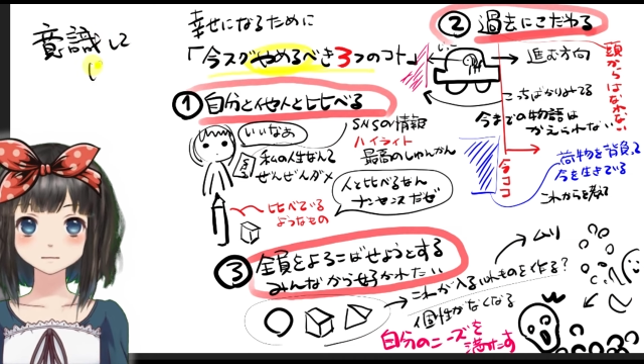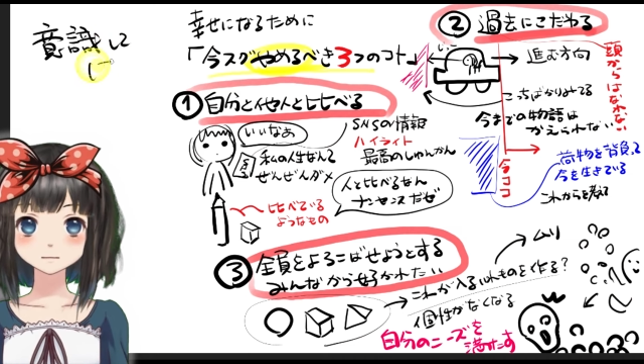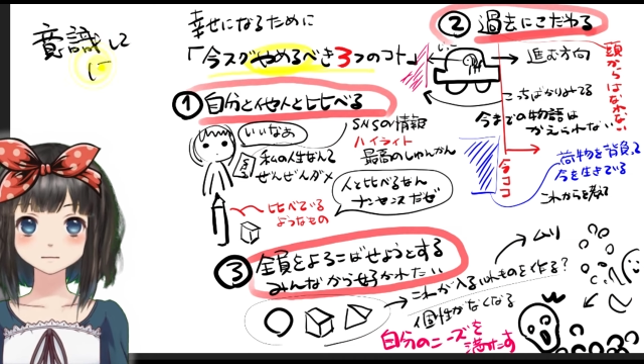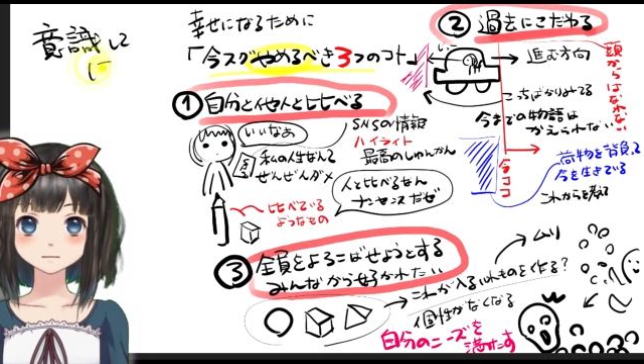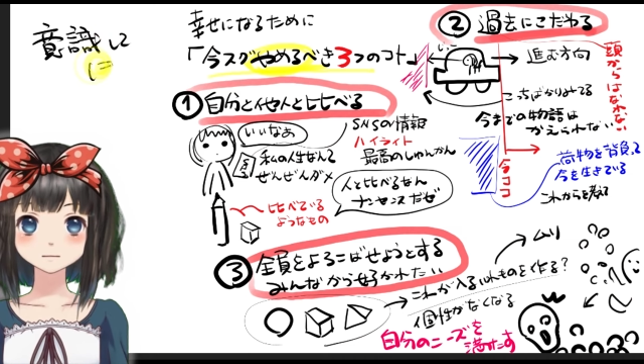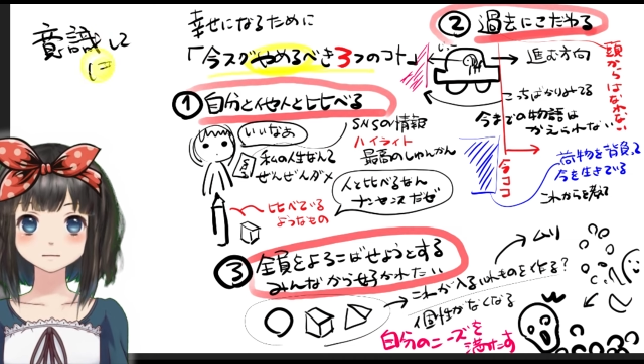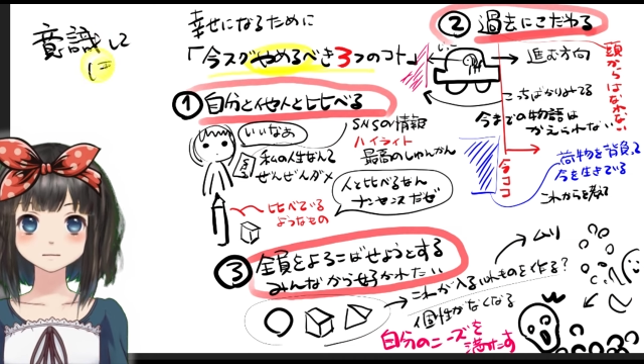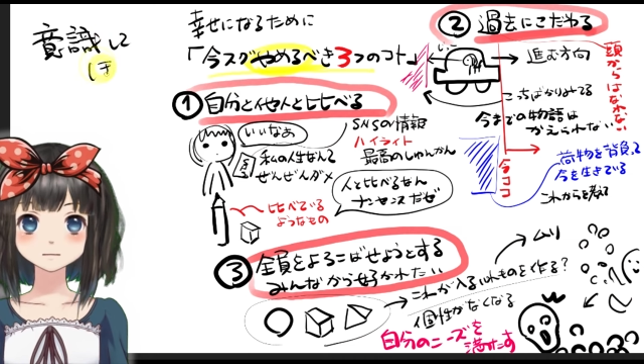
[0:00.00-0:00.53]

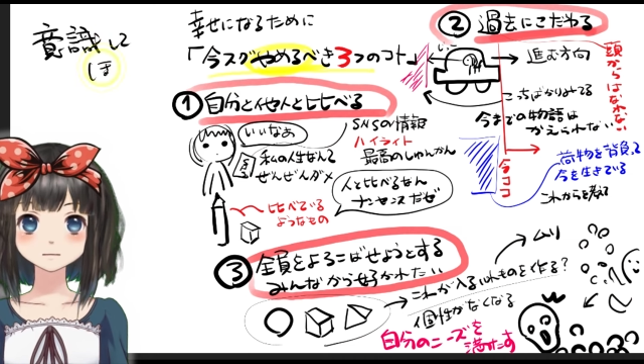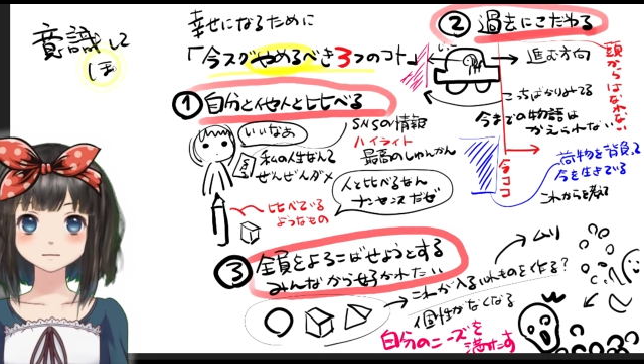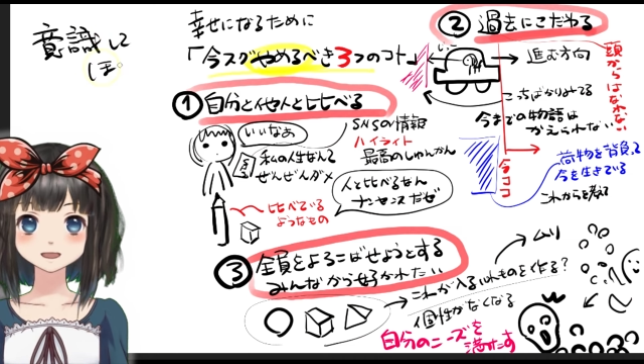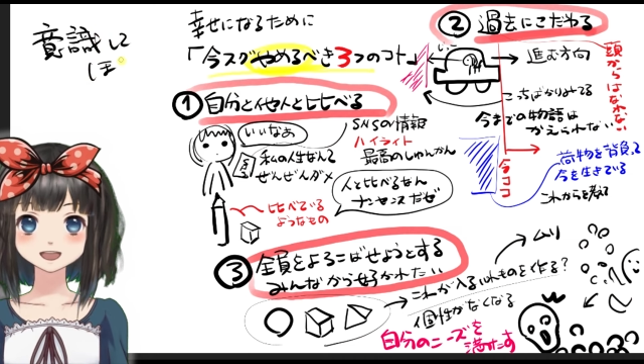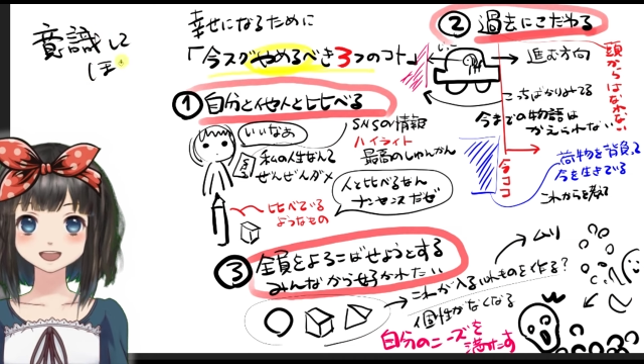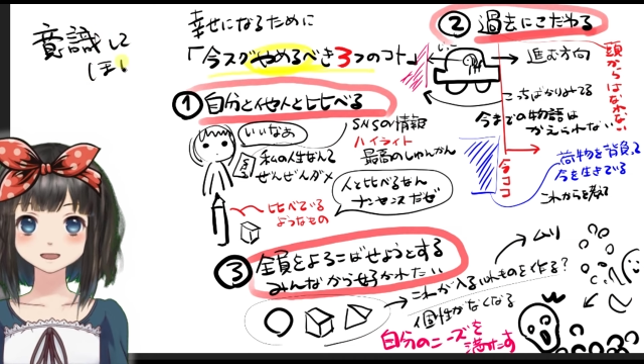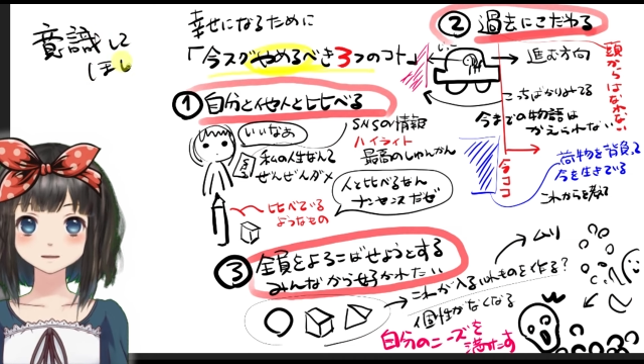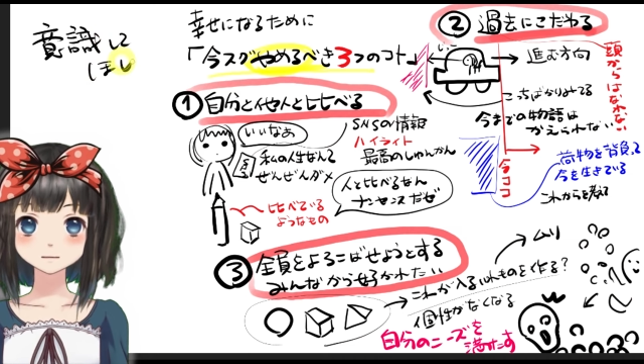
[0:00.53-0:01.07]
なかなかで
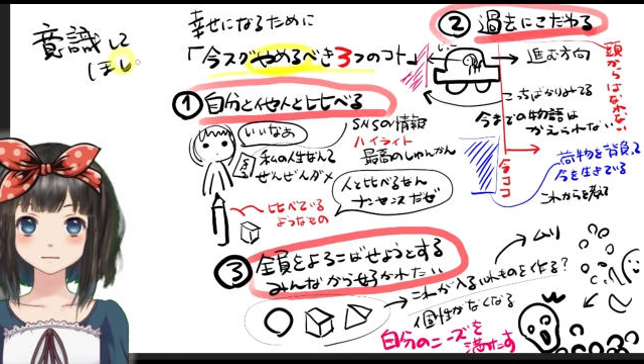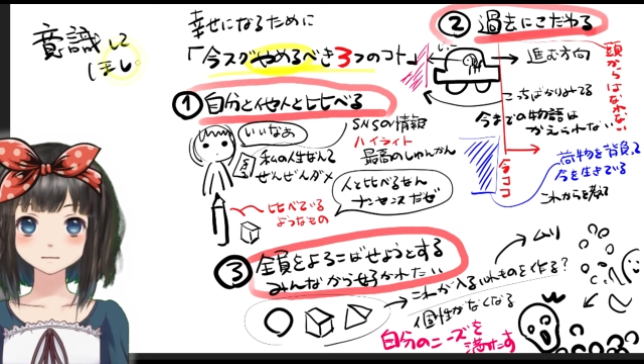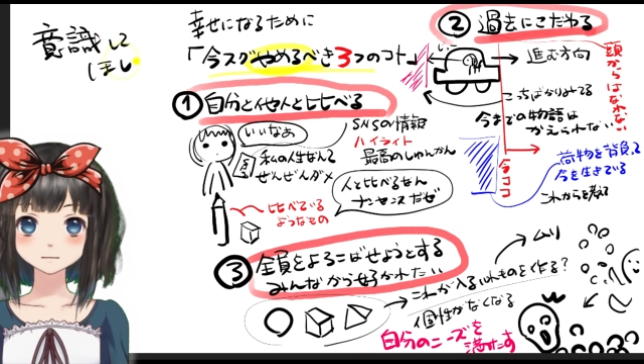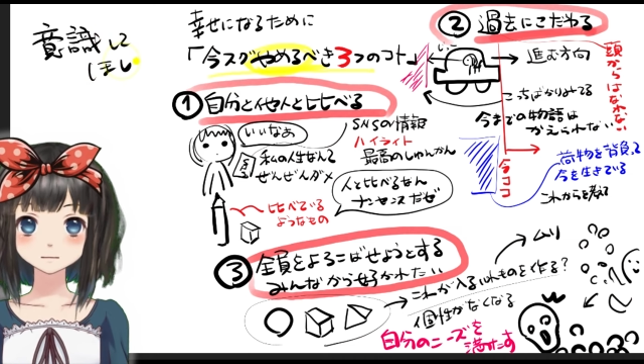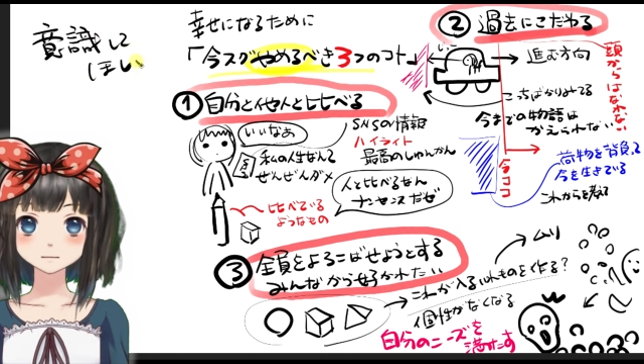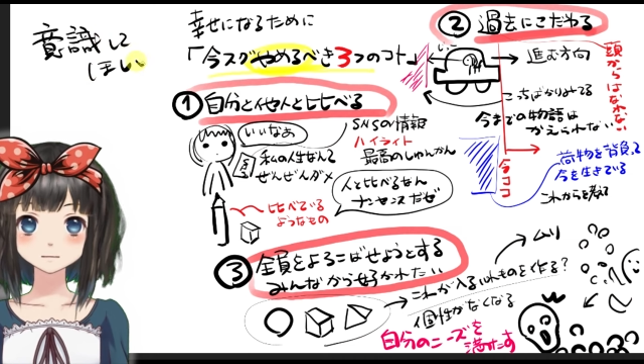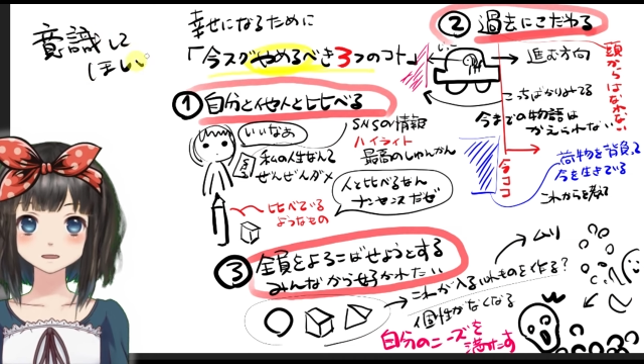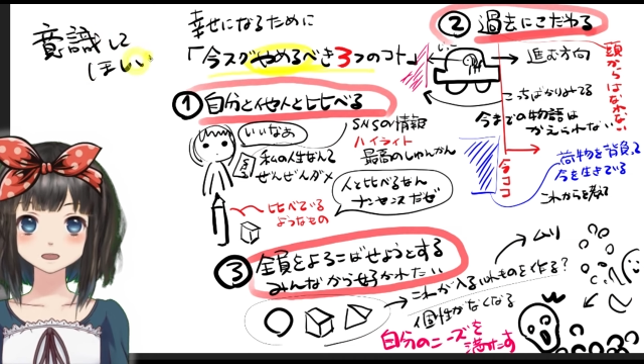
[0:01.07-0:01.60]
きないよ
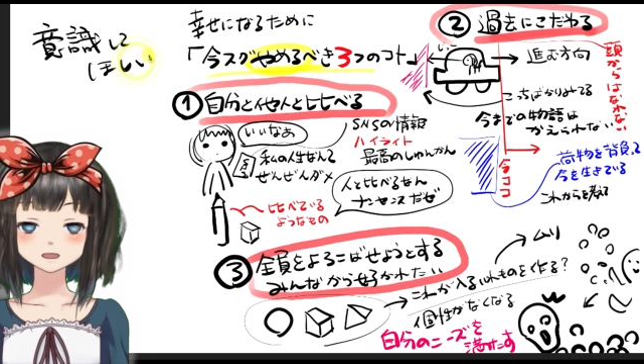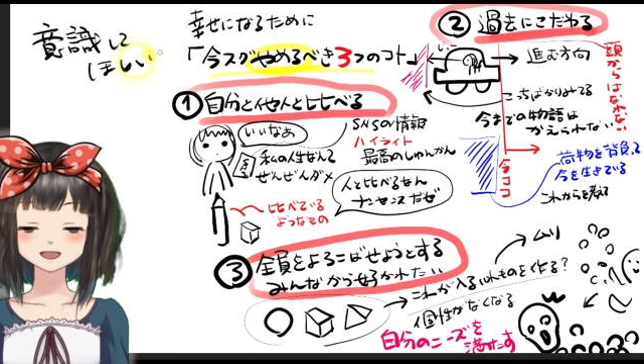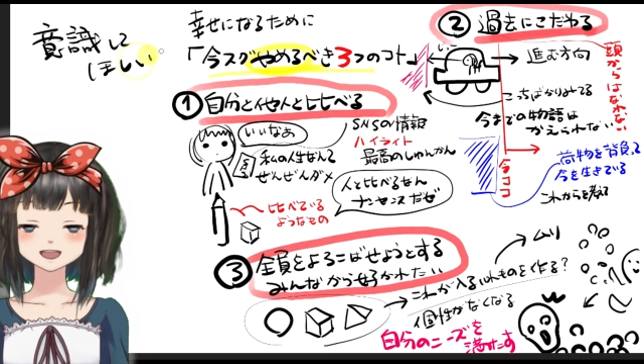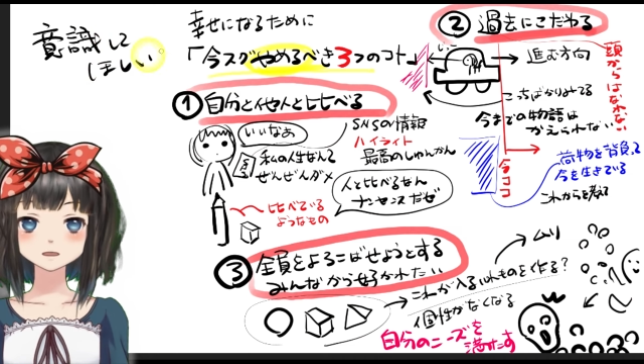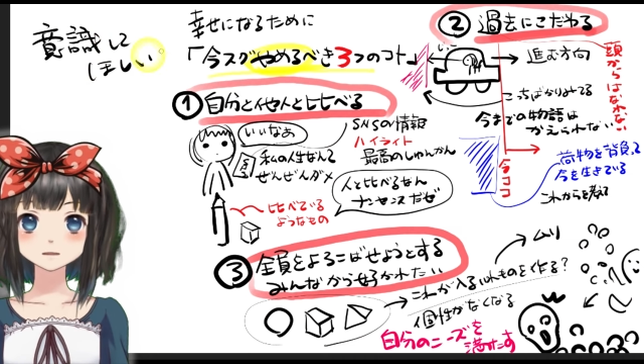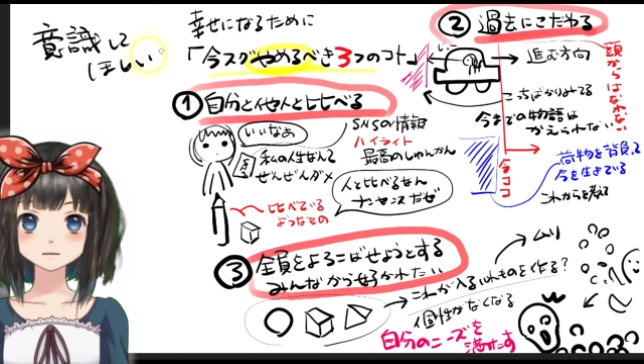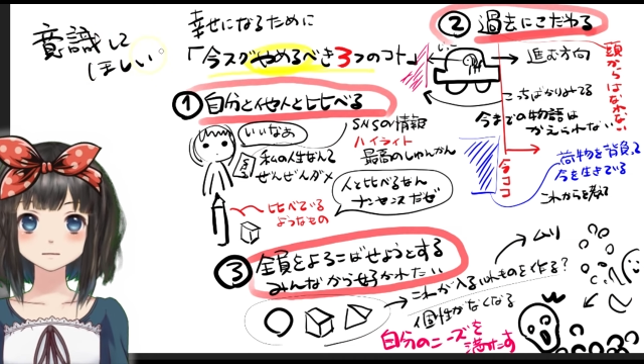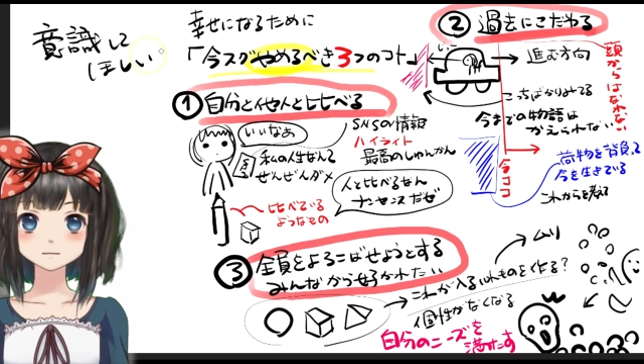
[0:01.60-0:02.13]
ね。
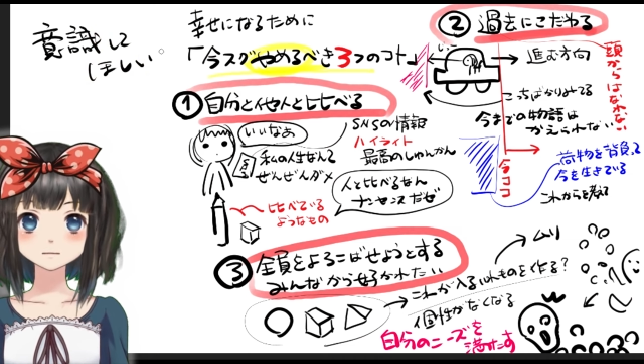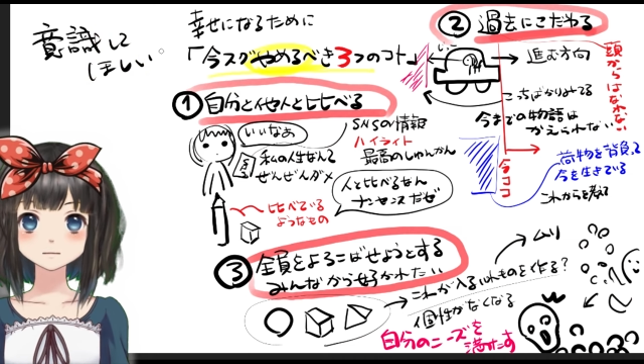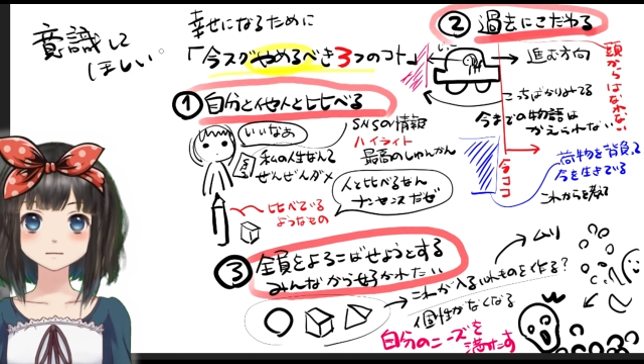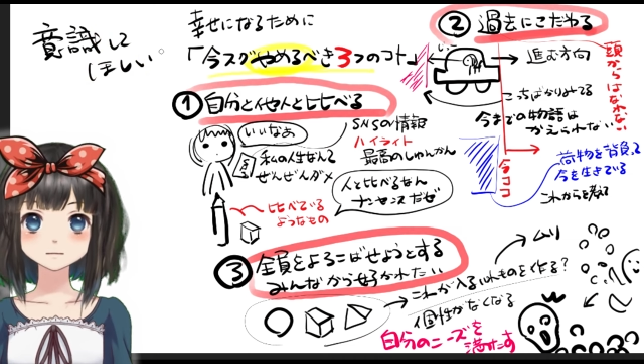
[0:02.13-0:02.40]
でも